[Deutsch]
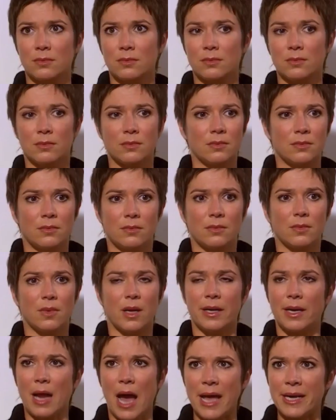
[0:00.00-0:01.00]
fertig bin?
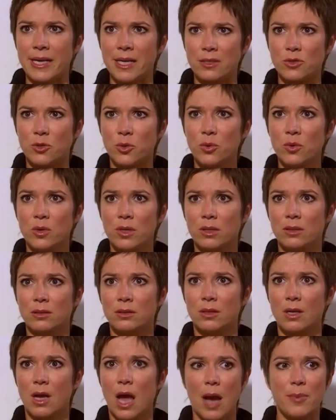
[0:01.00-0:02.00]
In einer Tour.
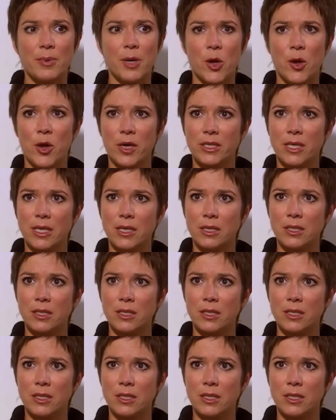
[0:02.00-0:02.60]
Aber er hört ja